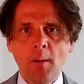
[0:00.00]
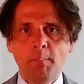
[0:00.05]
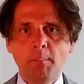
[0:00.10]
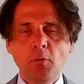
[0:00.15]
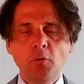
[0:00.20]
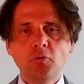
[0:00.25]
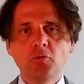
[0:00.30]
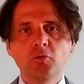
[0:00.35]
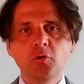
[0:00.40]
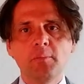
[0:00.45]

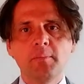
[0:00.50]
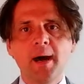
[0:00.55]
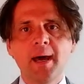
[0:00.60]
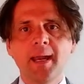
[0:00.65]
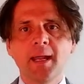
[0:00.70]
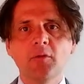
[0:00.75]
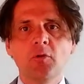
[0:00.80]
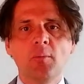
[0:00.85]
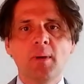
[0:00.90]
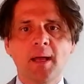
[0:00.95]
Punto
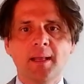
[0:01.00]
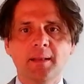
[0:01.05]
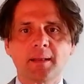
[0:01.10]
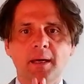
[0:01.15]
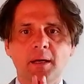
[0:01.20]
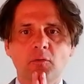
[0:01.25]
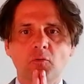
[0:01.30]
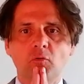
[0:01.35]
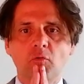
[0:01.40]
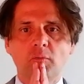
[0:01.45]
barra
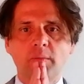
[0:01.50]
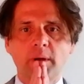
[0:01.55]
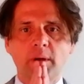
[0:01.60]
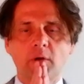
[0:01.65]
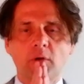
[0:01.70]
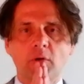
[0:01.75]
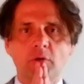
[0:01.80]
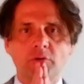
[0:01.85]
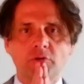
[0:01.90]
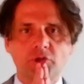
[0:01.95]
domanda
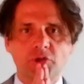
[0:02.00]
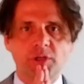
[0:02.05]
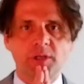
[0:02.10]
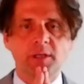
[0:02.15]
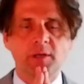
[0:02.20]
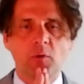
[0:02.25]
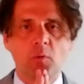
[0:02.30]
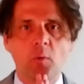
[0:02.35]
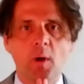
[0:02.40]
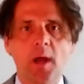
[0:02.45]
numero
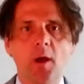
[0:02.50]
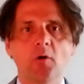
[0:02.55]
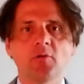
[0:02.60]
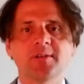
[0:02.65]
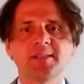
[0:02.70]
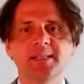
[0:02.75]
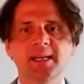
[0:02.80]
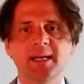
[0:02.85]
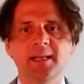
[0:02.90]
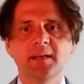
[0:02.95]
5. Ho
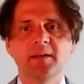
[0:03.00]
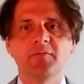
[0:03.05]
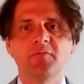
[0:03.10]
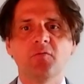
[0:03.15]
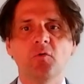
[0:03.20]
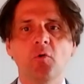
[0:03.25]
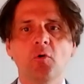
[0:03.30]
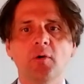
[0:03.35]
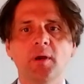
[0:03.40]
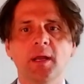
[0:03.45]
sede
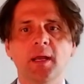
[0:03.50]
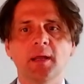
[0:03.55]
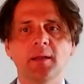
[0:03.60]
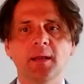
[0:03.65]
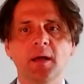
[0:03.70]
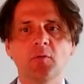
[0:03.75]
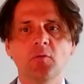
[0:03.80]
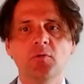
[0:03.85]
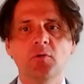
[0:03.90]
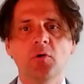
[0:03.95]
fuori
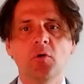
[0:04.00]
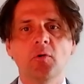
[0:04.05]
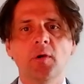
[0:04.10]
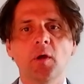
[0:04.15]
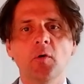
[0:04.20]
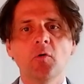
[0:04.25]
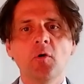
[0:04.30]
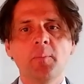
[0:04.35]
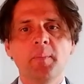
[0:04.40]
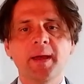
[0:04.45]
dall'Unione
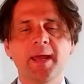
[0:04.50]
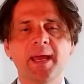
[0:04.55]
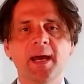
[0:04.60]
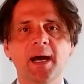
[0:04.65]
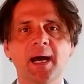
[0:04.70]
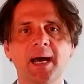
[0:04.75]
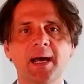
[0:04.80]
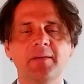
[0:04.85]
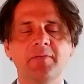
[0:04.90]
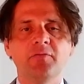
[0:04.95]

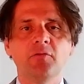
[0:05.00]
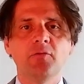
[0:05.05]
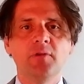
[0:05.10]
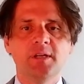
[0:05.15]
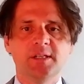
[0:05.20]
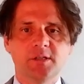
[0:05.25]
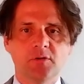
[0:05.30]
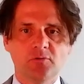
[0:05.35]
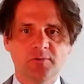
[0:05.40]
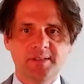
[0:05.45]
Europea e
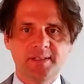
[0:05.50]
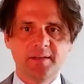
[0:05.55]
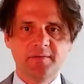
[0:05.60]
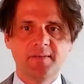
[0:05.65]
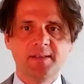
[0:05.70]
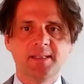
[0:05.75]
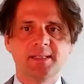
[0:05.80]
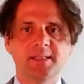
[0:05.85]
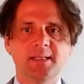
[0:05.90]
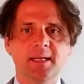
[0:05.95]
fornisco
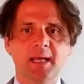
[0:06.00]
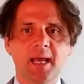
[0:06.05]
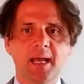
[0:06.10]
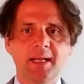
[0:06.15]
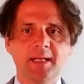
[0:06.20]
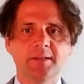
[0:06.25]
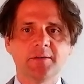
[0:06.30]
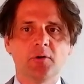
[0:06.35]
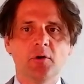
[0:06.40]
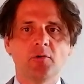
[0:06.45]
servizi
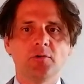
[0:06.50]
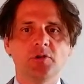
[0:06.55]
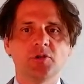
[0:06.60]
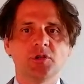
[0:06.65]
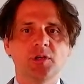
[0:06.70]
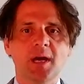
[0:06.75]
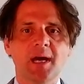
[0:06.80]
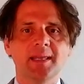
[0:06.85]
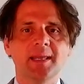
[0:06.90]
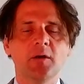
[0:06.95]

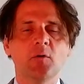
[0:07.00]
elettronici ad